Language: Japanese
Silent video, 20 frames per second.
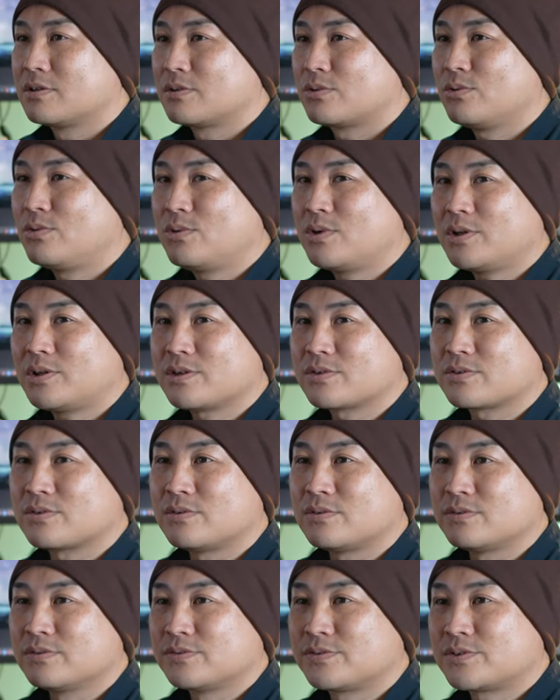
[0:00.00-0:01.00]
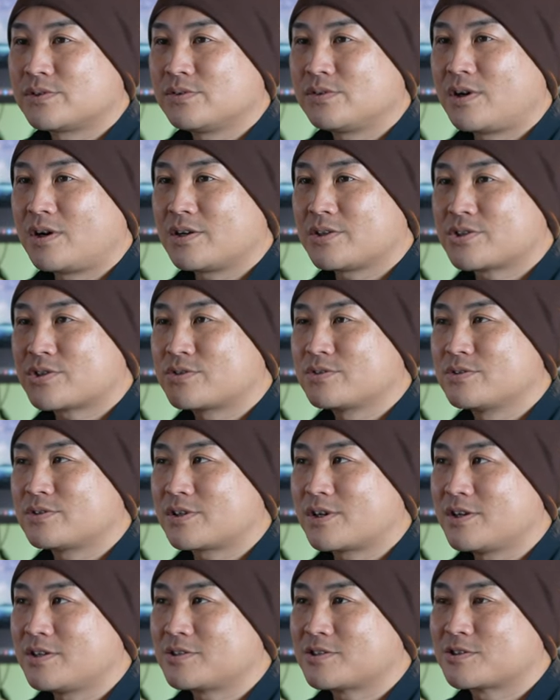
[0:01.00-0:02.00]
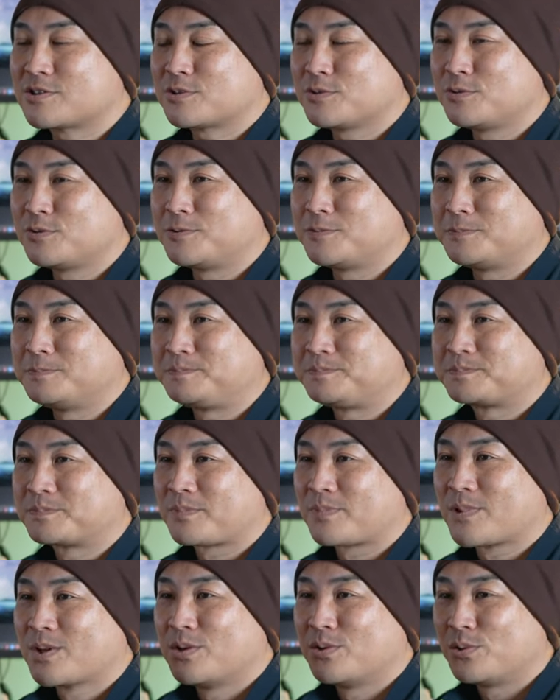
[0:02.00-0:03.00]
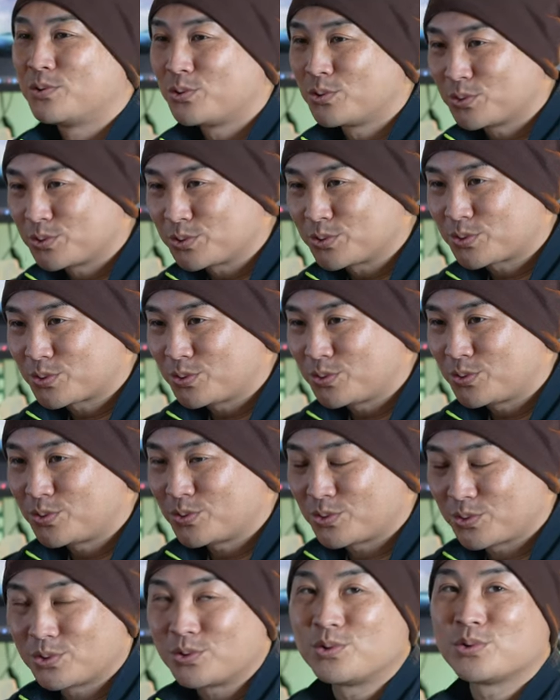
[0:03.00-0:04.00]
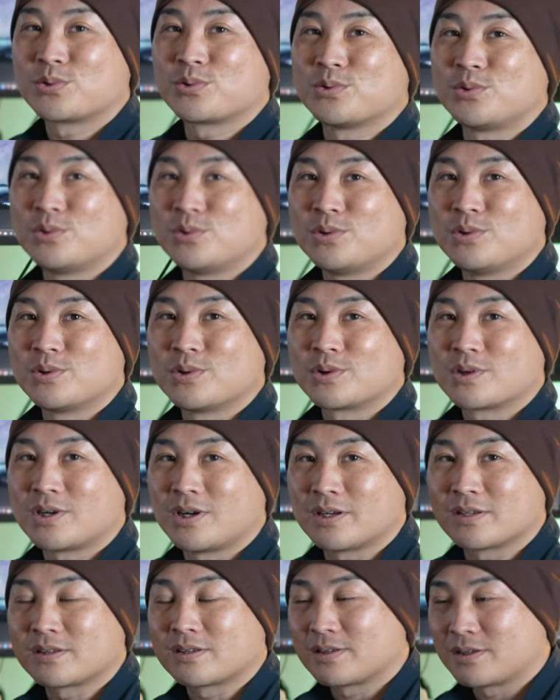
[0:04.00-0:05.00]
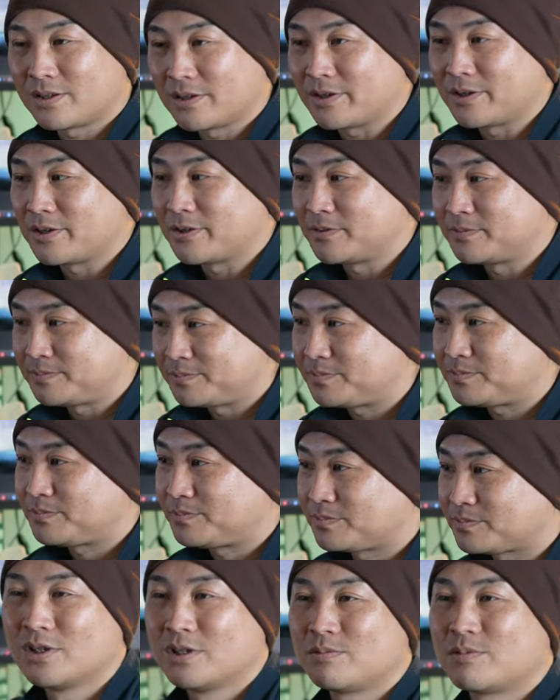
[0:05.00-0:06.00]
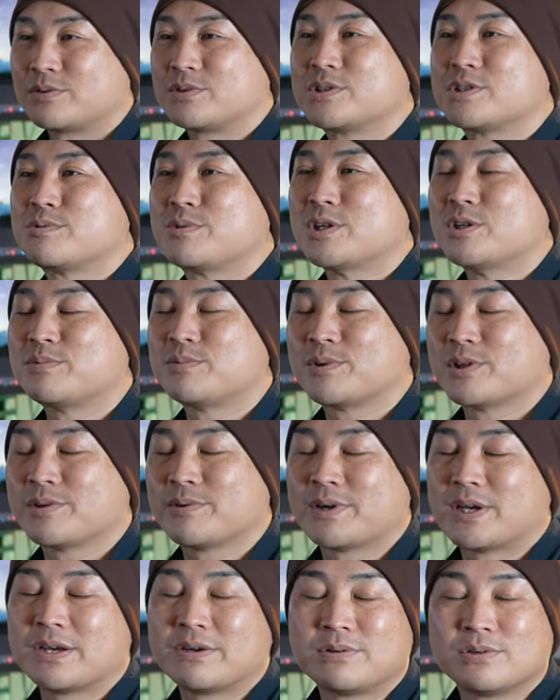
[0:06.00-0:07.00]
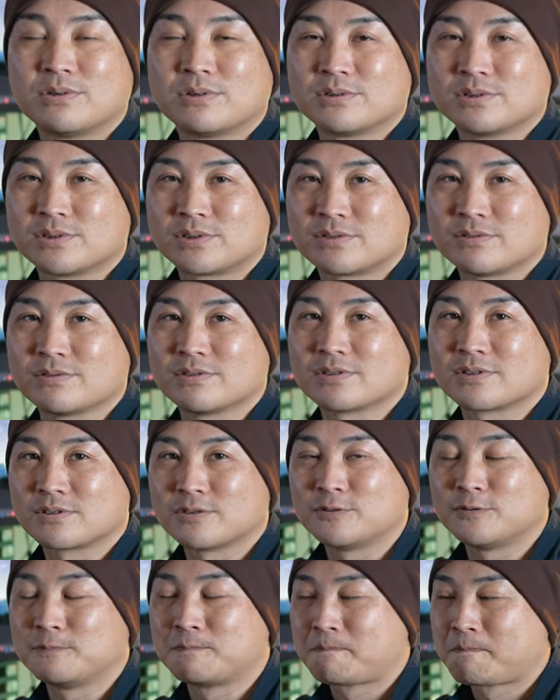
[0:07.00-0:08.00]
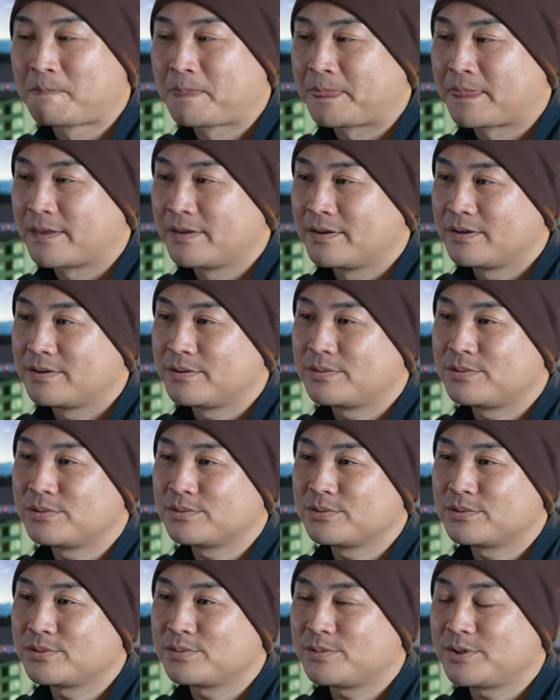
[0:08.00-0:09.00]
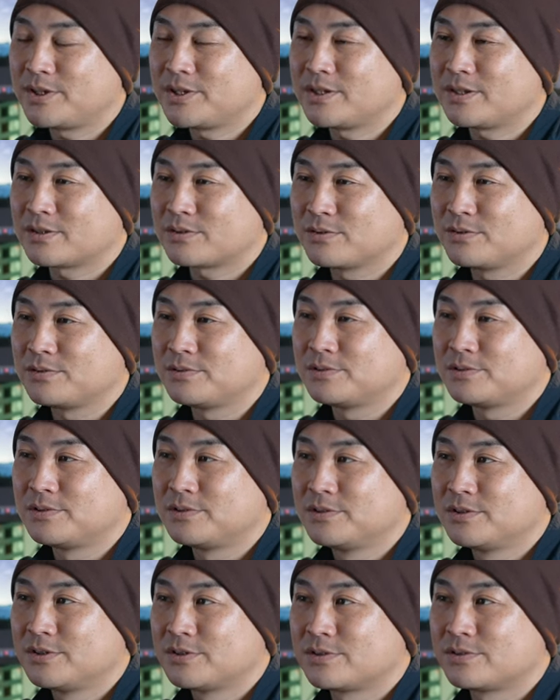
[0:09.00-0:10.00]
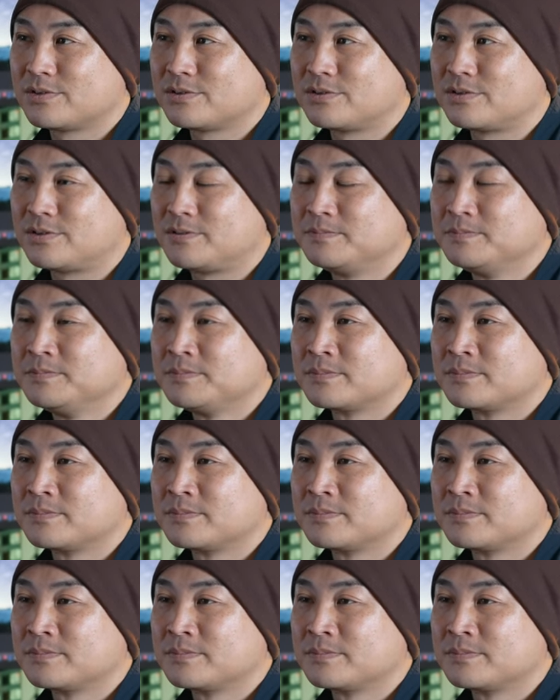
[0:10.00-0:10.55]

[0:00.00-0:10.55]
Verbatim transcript: 動画ってその普通の圧縮形式とログとローとがあって、まあ、富士フィルムの F ログっていうんですけどフログの場合だとその